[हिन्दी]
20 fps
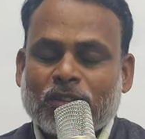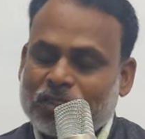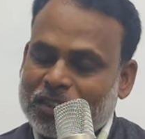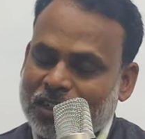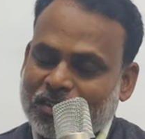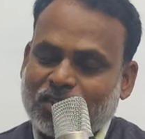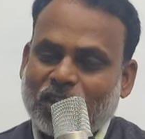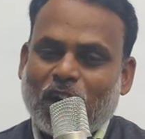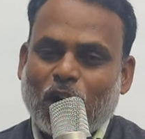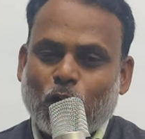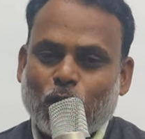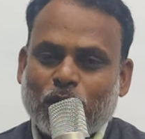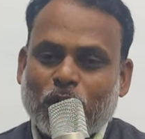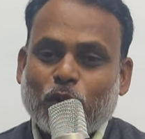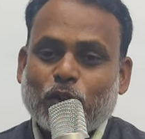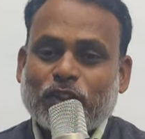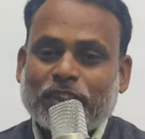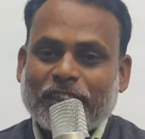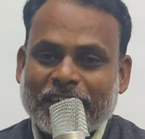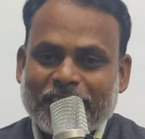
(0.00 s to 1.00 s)
17 ओवर
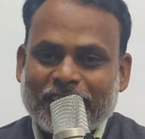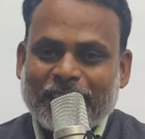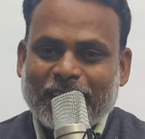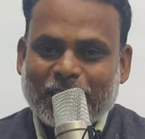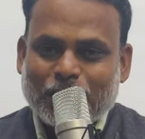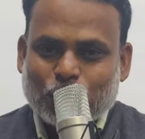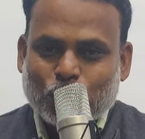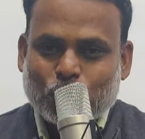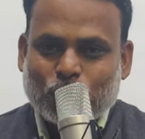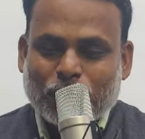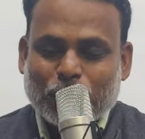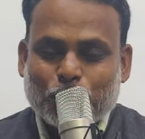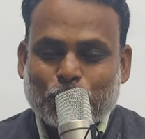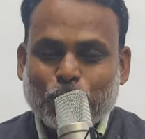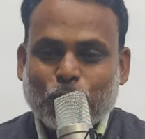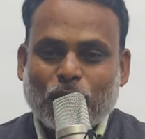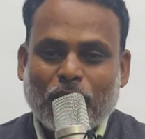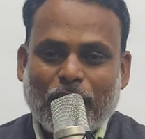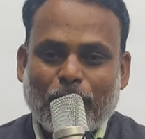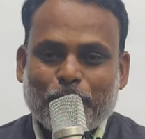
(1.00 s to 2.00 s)
और तीन गेंदों से इस
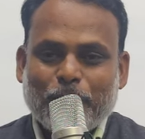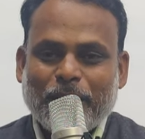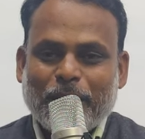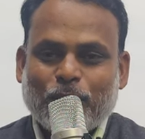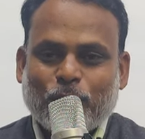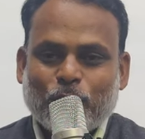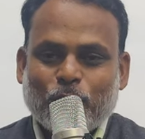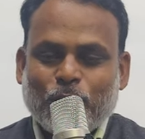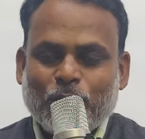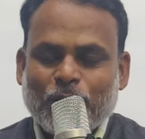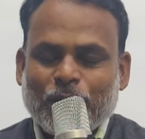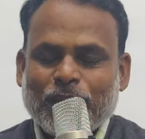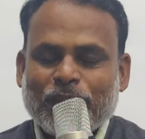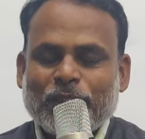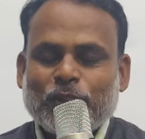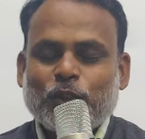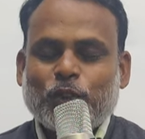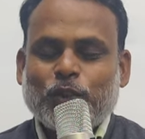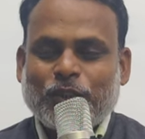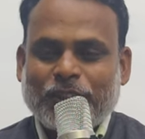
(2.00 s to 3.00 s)
मुकाबले को
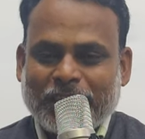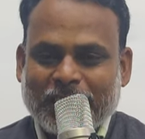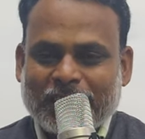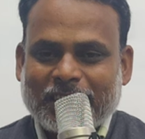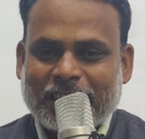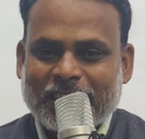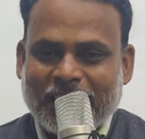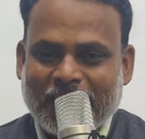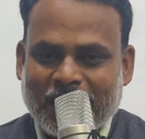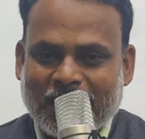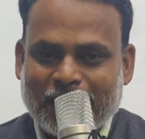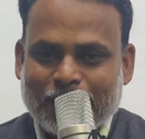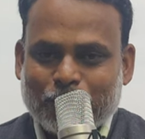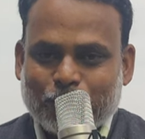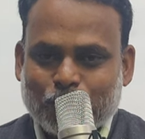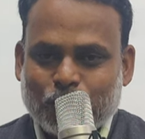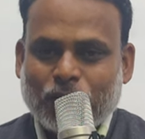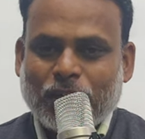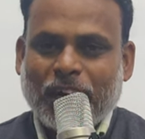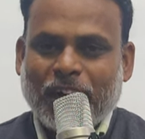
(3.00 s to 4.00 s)
जीत लिया है
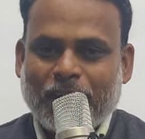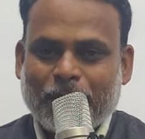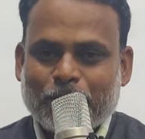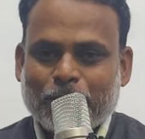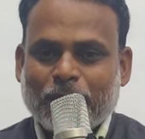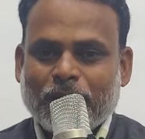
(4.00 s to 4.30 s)
जी हाँ